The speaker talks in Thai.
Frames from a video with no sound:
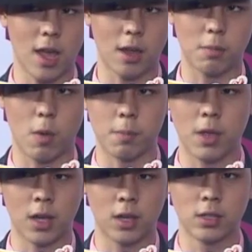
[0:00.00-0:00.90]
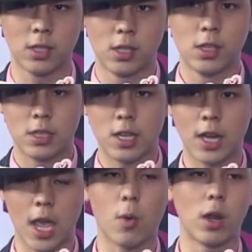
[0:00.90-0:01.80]
งแต่ผมยัง
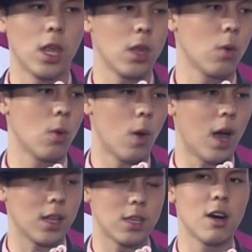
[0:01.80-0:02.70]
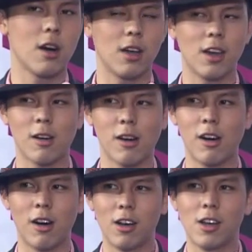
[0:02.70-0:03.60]
ยังเด็กกว่านี้อยู่อ่ะ เยอะ แล้ว
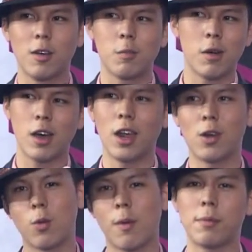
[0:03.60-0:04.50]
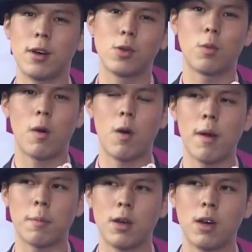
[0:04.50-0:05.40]
ก็มันก็เลยถูกแบบเออถูกมอ
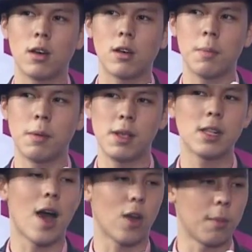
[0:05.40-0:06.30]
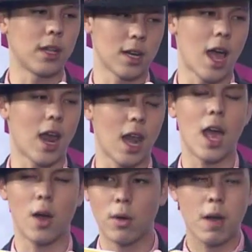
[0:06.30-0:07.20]
งแบบเออก็เป็นพี่สาวเรามาตั้งนาน
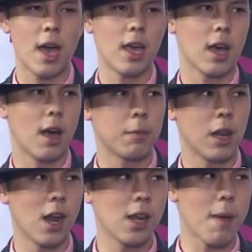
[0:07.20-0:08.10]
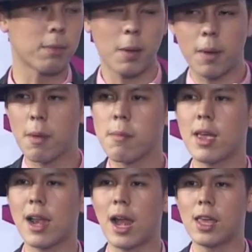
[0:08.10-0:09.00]
แล้วไม่อะครับ ในเรื่องที่แบบถ้ามันไม่
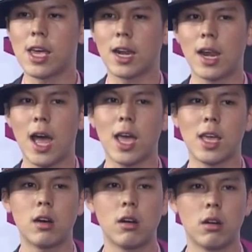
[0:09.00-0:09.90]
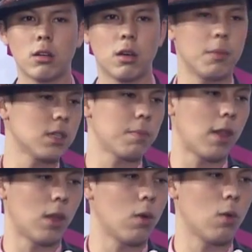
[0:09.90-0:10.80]
มีรายละเอียดอะไรก็ก็ไม่
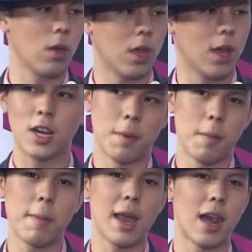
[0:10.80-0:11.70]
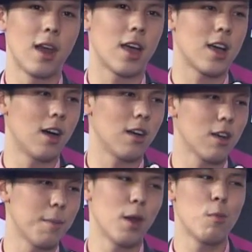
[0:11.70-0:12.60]
จำเป็นต้องคุยเออถ้ามันไม่มีอะไรเลยก็
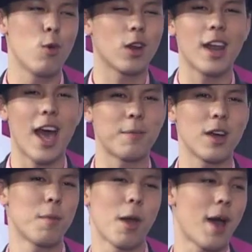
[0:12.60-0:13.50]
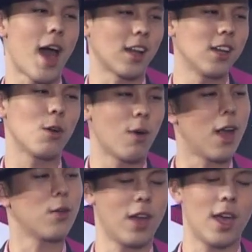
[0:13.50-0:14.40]
ก็ไม่ต้องพูดก็ได้มันก็ปล่อยผ่านก็ดีก
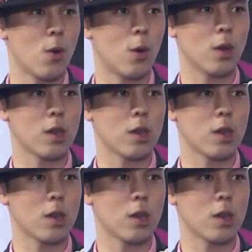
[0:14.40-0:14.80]
ว่า เรา